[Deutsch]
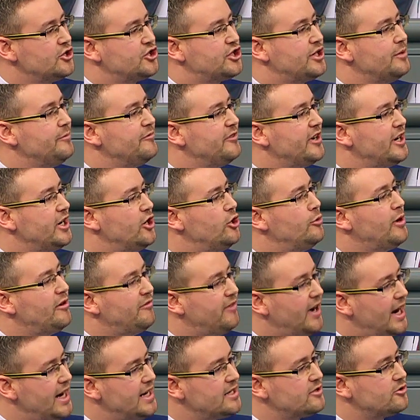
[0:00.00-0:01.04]
stimmen wir einer
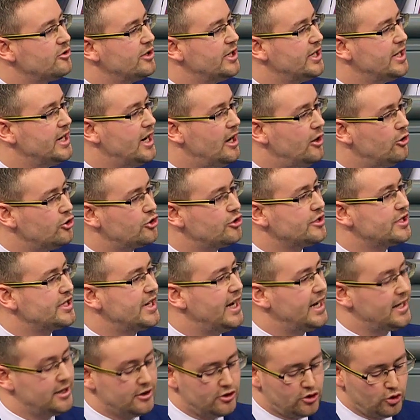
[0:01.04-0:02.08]
Überweisung in den Ausschuss
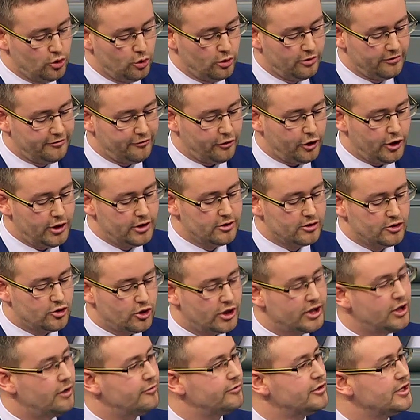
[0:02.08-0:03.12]
gerne zu und freuen uns
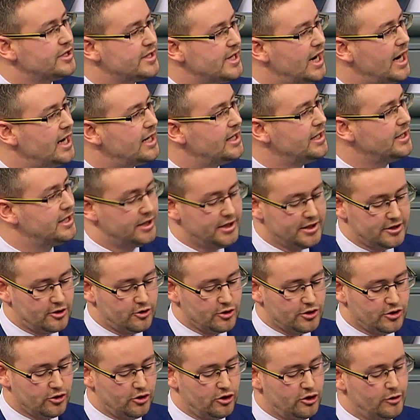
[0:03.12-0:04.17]
dort auf eine sachliche
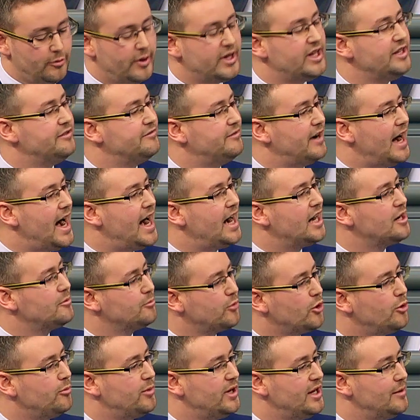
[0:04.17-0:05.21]
Diskussion über die
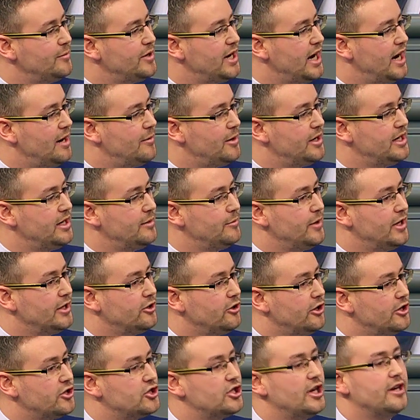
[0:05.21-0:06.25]
wahren Probleme der Arbeitnehmer
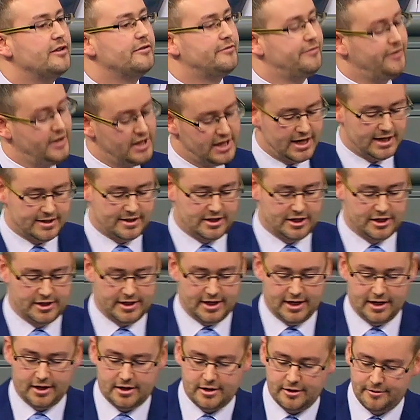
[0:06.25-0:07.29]
in Deutschland. Vielen herzlichen
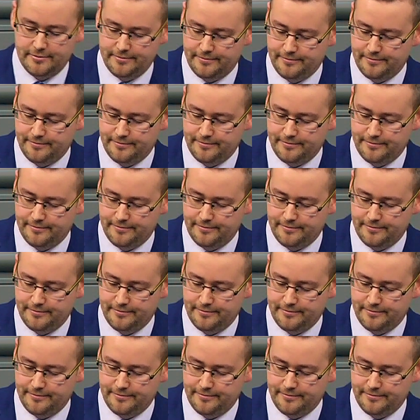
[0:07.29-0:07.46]
Dank.